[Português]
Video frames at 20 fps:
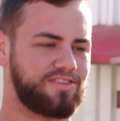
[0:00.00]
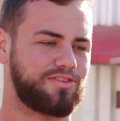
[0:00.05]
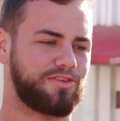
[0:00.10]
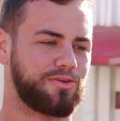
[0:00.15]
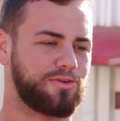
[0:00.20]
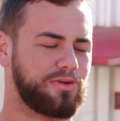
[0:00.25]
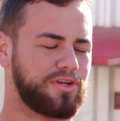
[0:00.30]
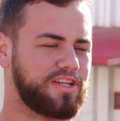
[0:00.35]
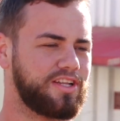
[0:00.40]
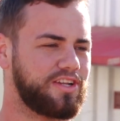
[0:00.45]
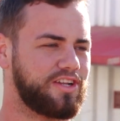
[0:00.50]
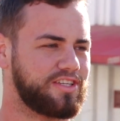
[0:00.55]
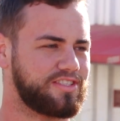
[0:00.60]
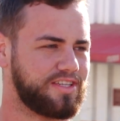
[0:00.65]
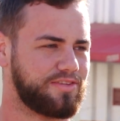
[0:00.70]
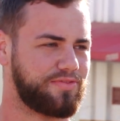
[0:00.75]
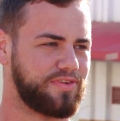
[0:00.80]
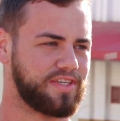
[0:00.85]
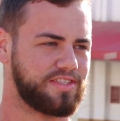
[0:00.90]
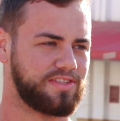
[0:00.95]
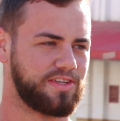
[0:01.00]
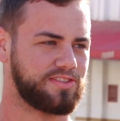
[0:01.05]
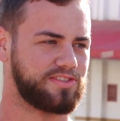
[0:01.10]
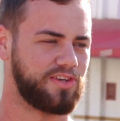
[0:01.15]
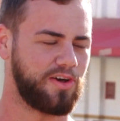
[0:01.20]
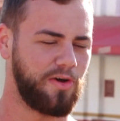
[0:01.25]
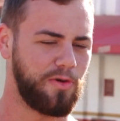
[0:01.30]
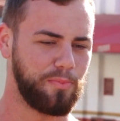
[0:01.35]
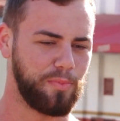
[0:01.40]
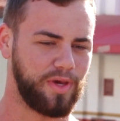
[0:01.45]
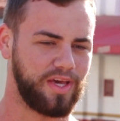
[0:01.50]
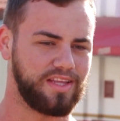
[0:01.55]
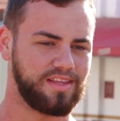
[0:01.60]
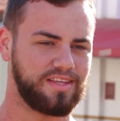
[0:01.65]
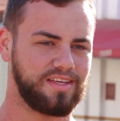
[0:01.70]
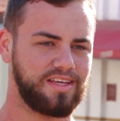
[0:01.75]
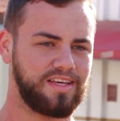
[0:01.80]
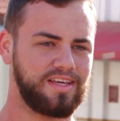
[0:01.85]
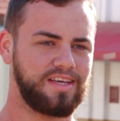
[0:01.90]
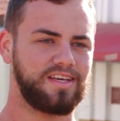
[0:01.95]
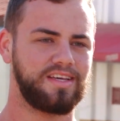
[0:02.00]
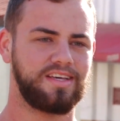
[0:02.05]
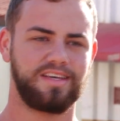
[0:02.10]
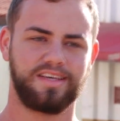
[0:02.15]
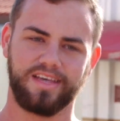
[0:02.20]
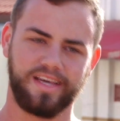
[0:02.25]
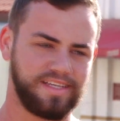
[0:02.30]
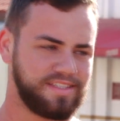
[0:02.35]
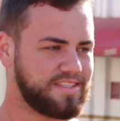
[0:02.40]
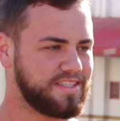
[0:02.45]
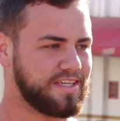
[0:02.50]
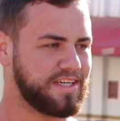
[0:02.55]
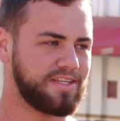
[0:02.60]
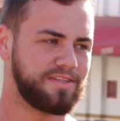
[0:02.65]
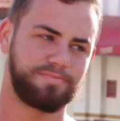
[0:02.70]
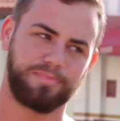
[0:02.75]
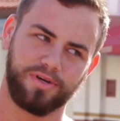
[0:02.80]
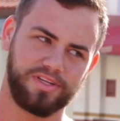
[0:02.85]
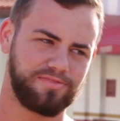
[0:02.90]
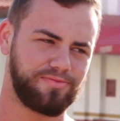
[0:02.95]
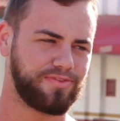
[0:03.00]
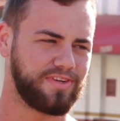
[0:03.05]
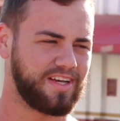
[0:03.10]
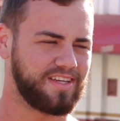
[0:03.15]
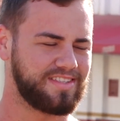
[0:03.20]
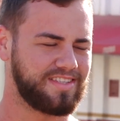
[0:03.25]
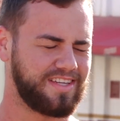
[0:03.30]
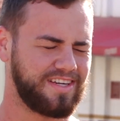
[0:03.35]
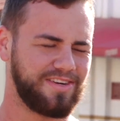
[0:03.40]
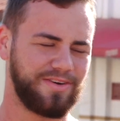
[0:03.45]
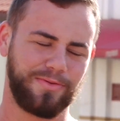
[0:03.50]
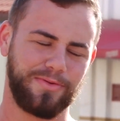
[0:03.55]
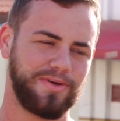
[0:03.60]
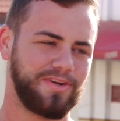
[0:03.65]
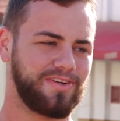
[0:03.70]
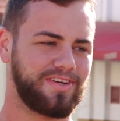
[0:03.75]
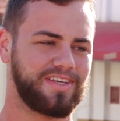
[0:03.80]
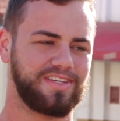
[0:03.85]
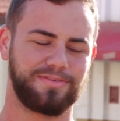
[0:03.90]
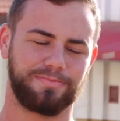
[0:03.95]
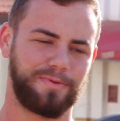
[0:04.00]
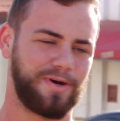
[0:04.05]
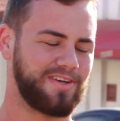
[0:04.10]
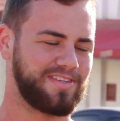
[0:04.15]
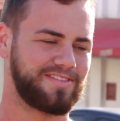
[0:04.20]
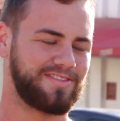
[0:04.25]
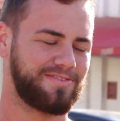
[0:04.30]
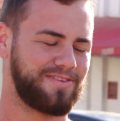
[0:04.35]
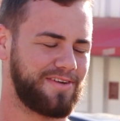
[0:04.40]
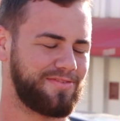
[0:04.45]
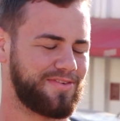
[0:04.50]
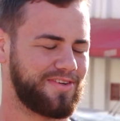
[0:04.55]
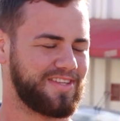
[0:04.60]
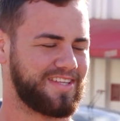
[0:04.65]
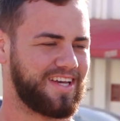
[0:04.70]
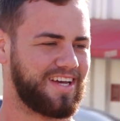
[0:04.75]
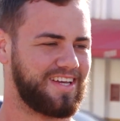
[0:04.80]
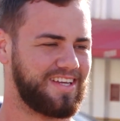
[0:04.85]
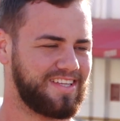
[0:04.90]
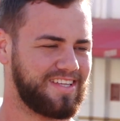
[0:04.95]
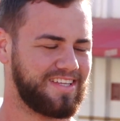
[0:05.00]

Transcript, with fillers: estrutura da nossa festa só aumenta e esse ano pode ficar tranquilo que espaço não vai faltar.